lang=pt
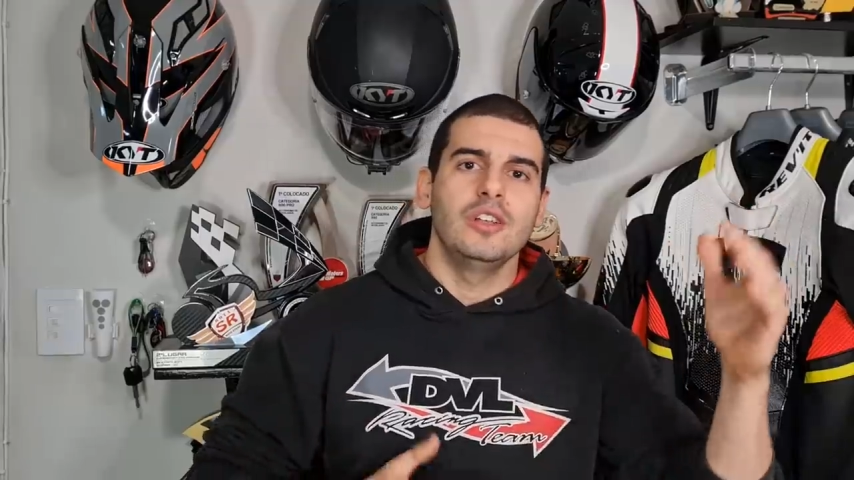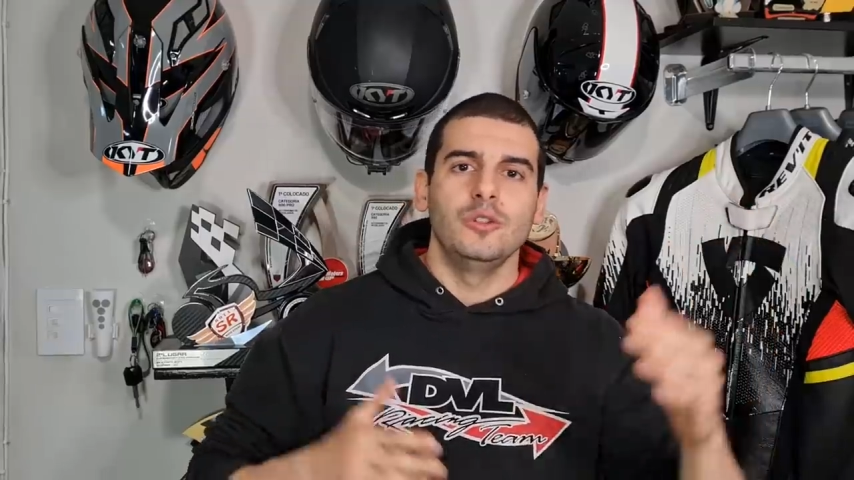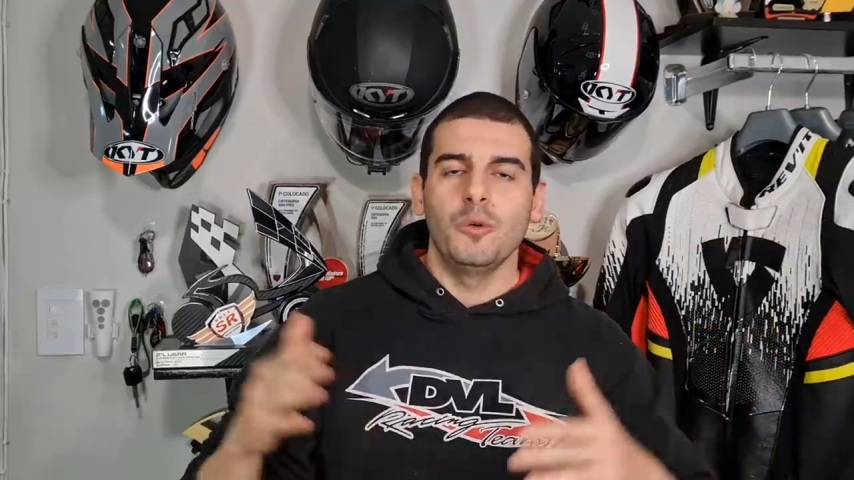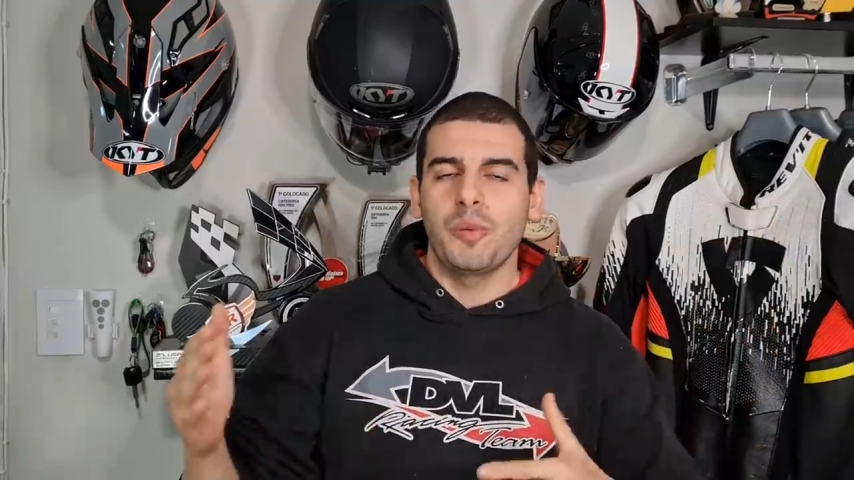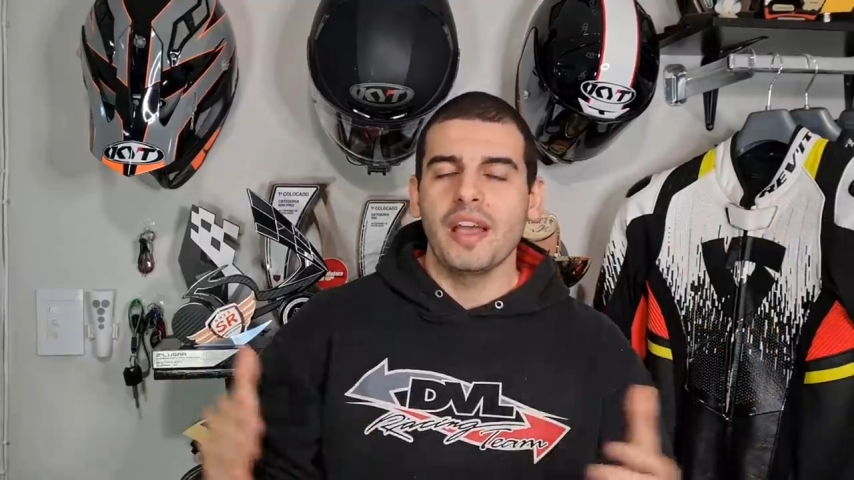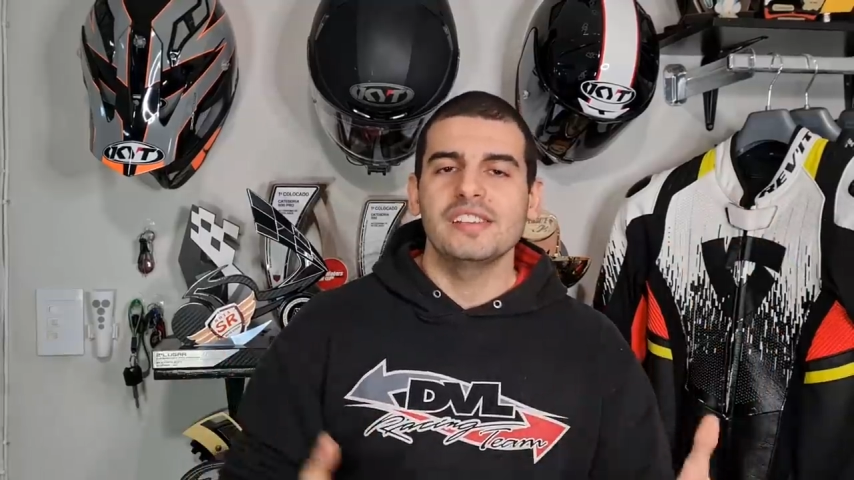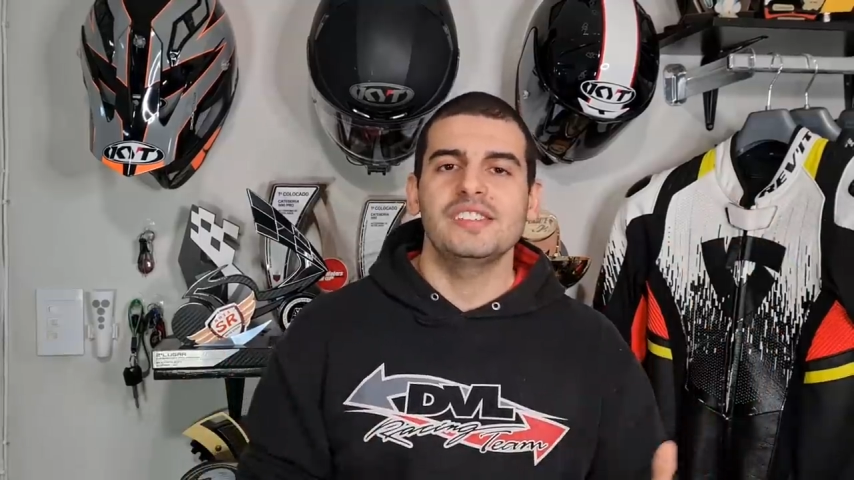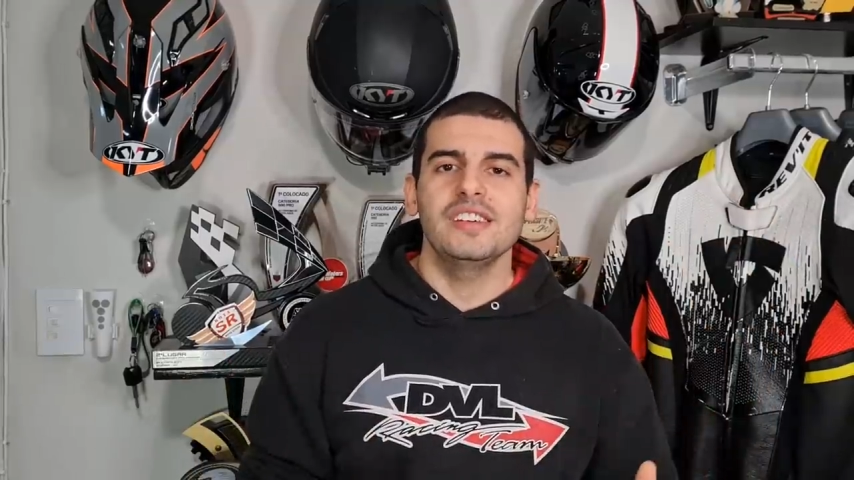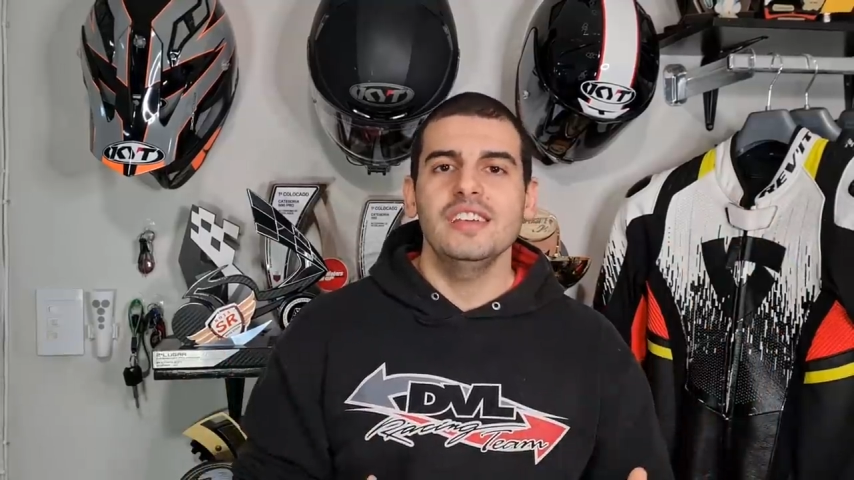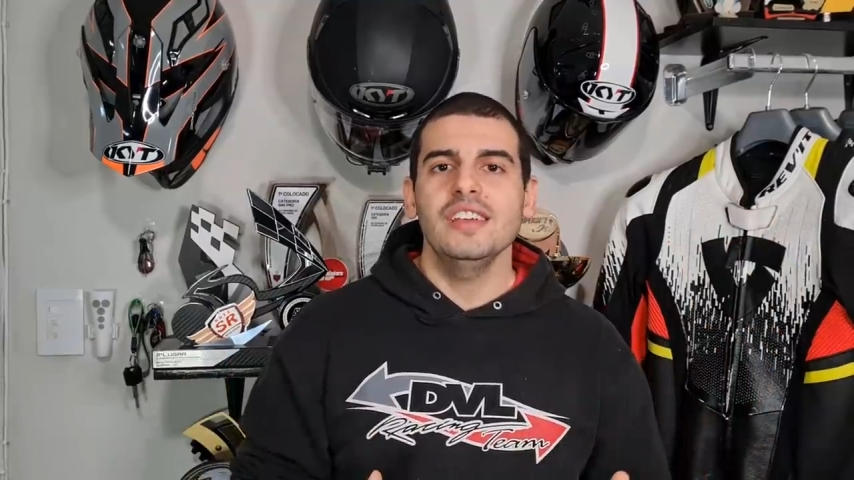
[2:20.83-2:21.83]
no
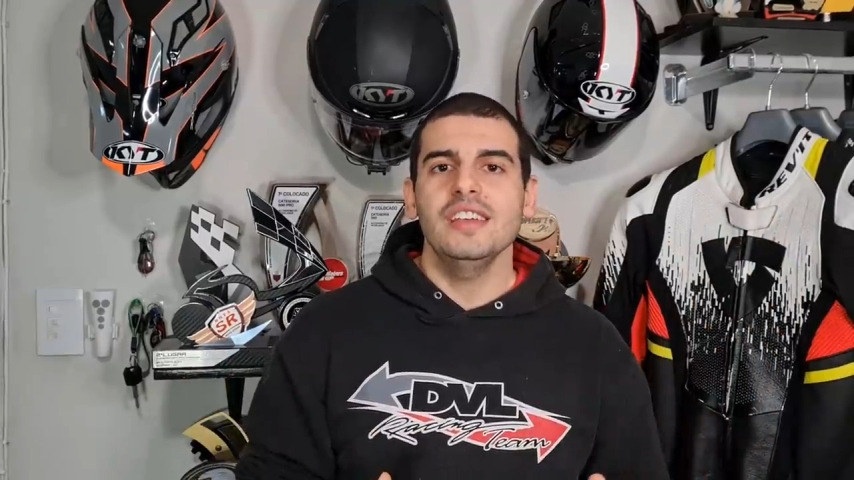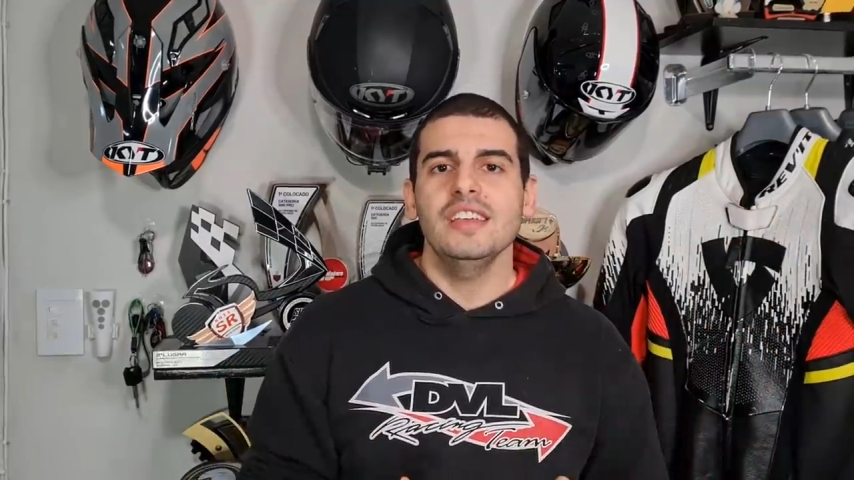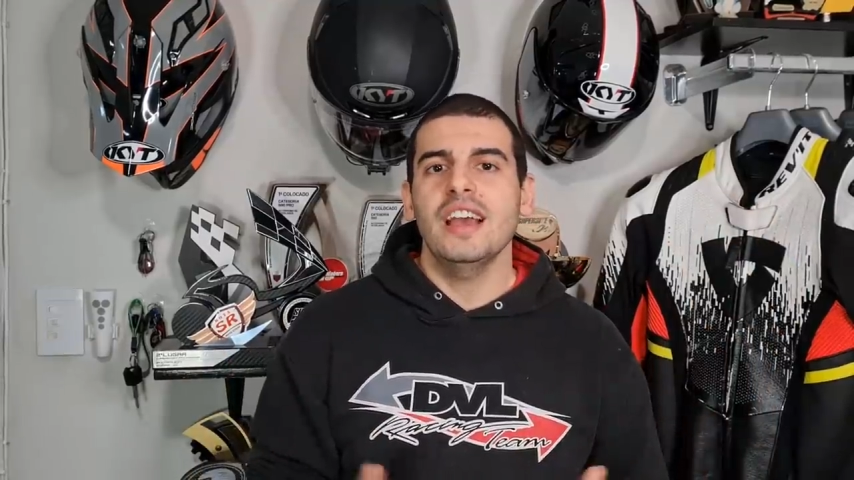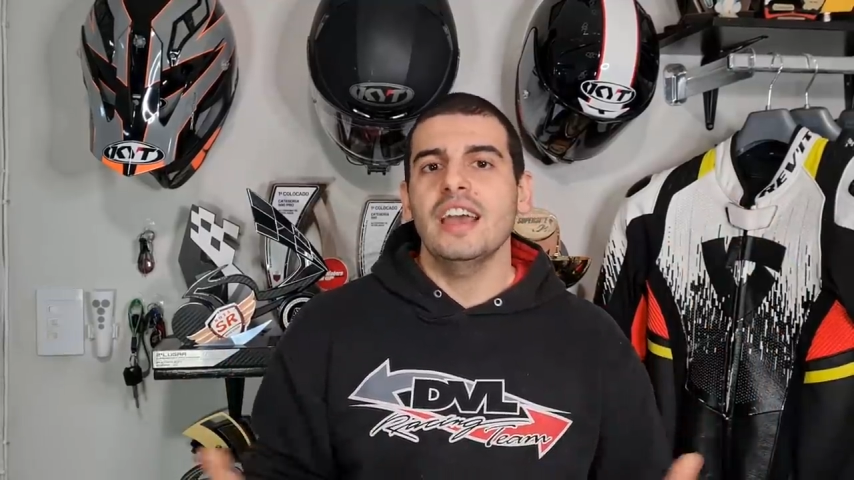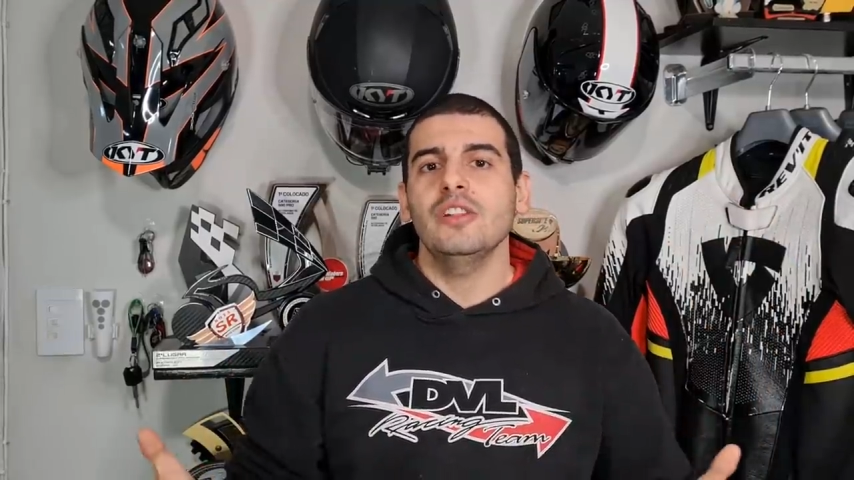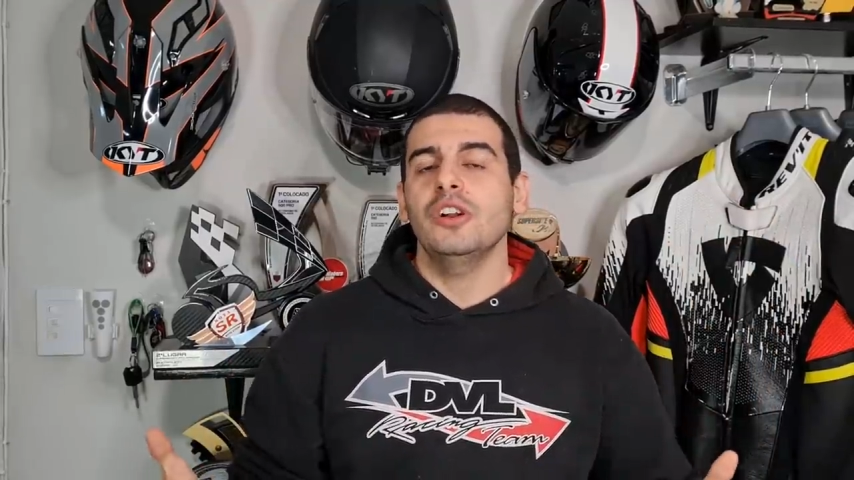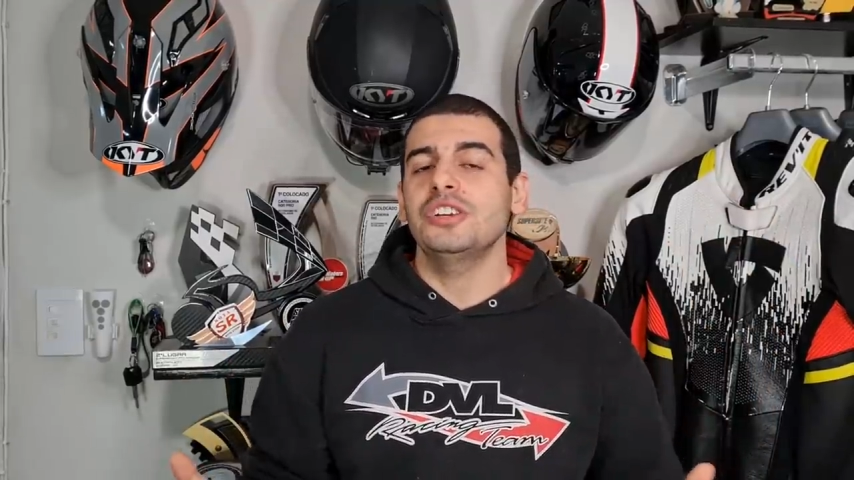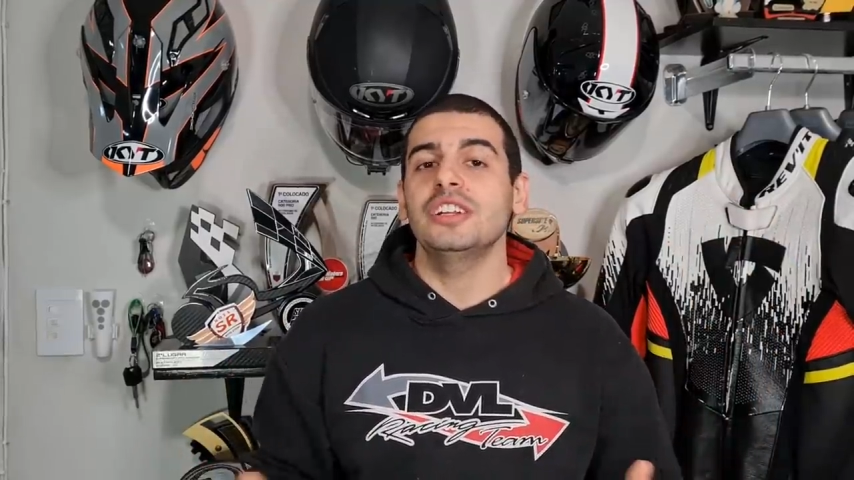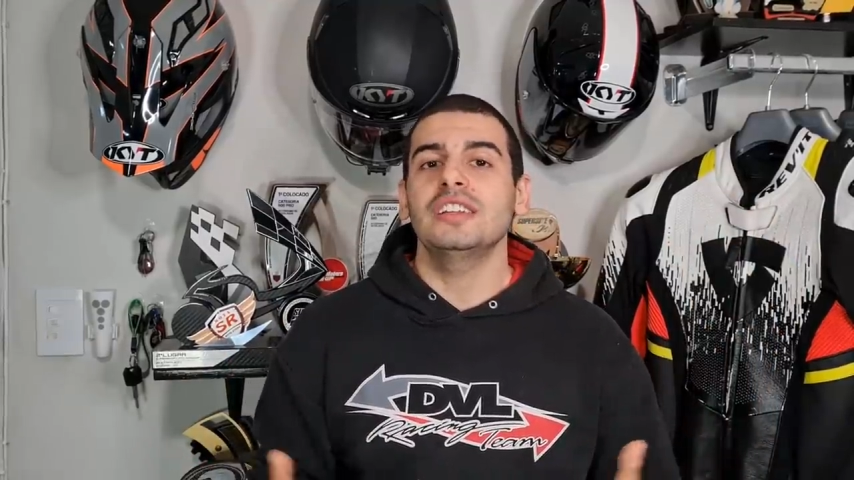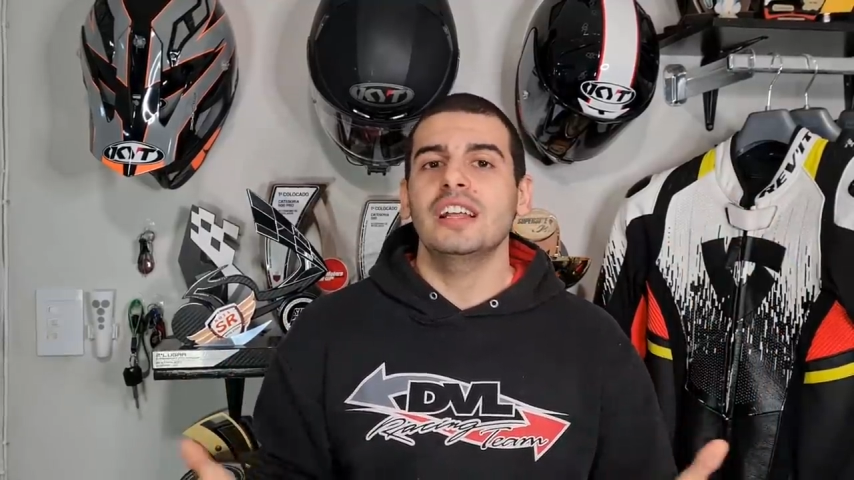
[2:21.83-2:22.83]
PSI e aí não
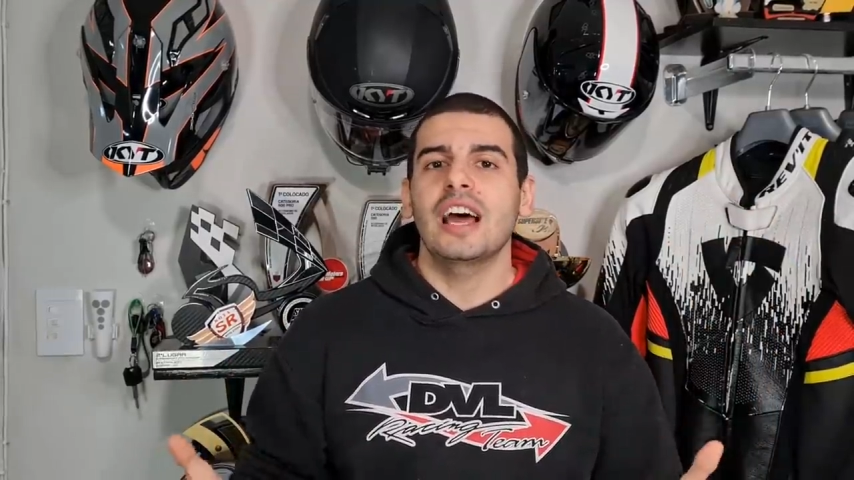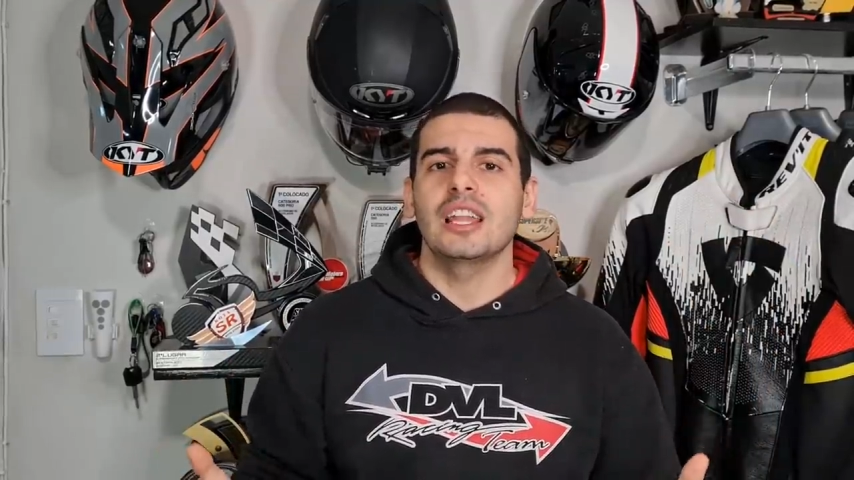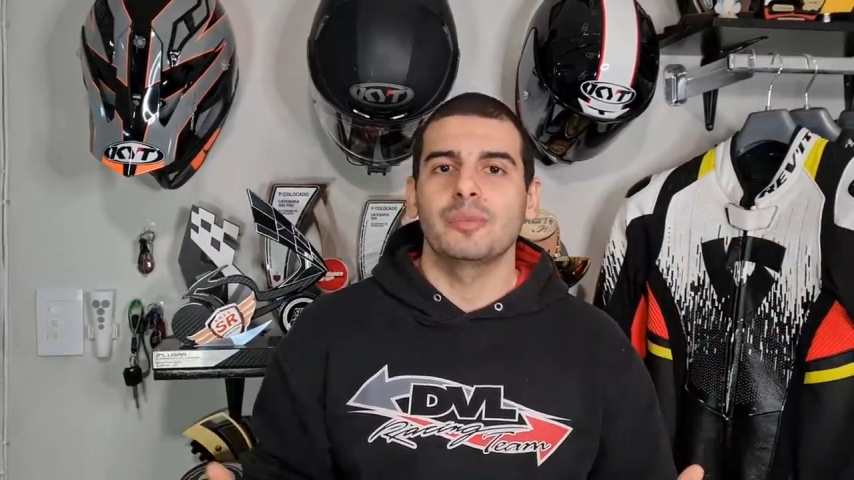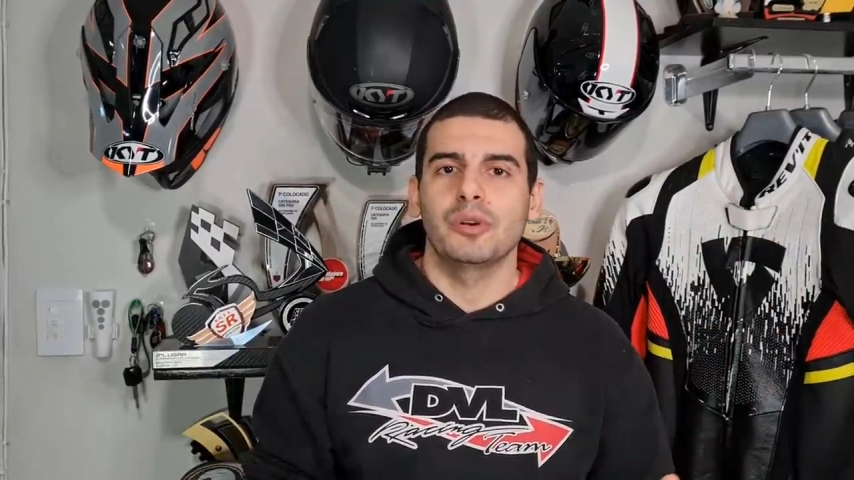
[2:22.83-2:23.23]
adianta nada,